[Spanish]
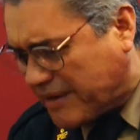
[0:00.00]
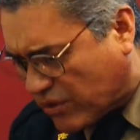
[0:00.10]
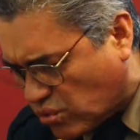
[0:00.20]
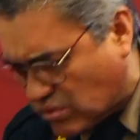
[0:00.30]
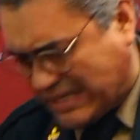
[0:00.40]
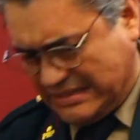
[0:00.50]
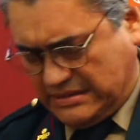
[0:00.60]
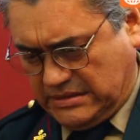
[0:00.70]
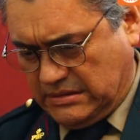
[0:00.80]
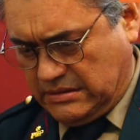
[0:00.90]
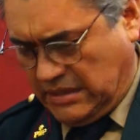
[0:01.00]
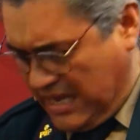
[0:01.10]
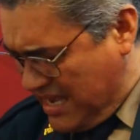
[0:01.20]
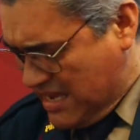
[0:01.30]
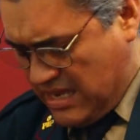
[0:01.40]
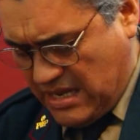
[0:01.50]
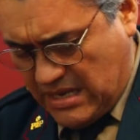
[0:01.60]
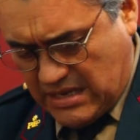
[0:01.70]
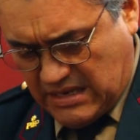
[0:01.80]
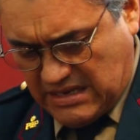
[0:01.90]
preguntas, ¿ya?
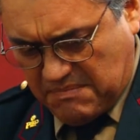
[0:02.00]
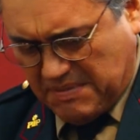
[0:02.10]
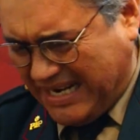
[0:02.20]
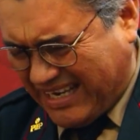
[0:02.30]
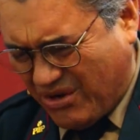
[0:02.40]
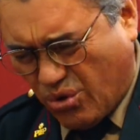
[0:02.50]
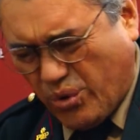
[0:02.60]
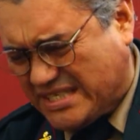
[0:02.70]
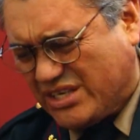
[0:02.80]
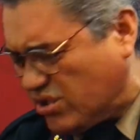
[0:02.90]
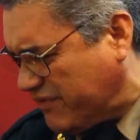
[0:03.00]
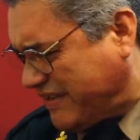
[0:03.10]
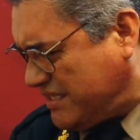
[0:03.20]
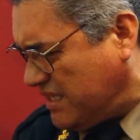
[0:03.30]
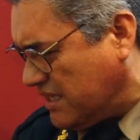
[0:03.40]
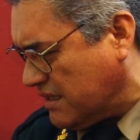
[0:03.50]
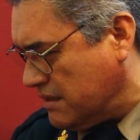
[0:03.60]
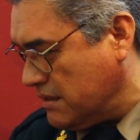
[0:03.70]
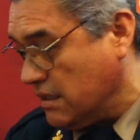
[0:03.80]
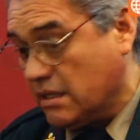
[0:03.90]
Eh, para que los jueces no te fastidien.
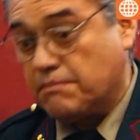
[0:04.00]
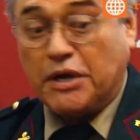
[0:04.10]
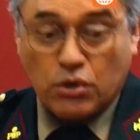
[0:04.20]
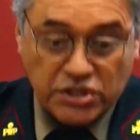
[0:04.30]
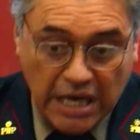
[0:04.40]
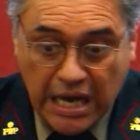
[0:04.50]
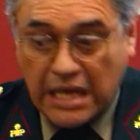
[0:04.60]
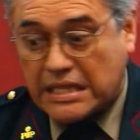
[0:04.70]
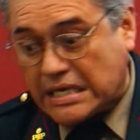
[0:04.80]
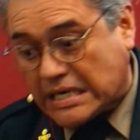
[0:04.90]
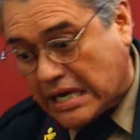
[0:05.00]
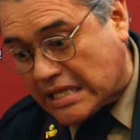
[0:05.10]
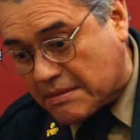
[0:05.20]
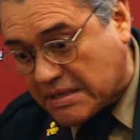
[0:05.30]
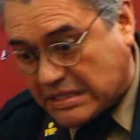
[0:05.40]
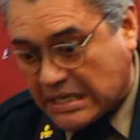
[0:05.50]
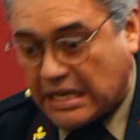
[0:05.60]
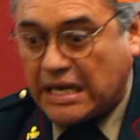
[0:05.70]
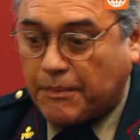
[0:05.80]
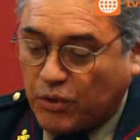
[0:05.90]
Pero ya deja de meter
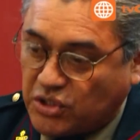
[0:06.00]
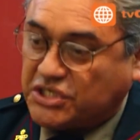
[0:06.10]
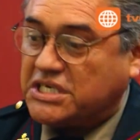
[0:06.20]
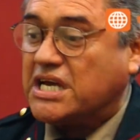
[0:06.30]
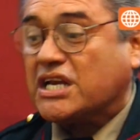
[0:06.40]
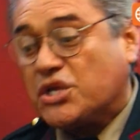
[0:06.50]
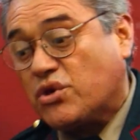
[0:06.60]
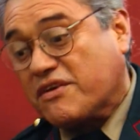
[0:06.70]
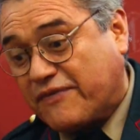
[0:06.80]
a la policía en lío de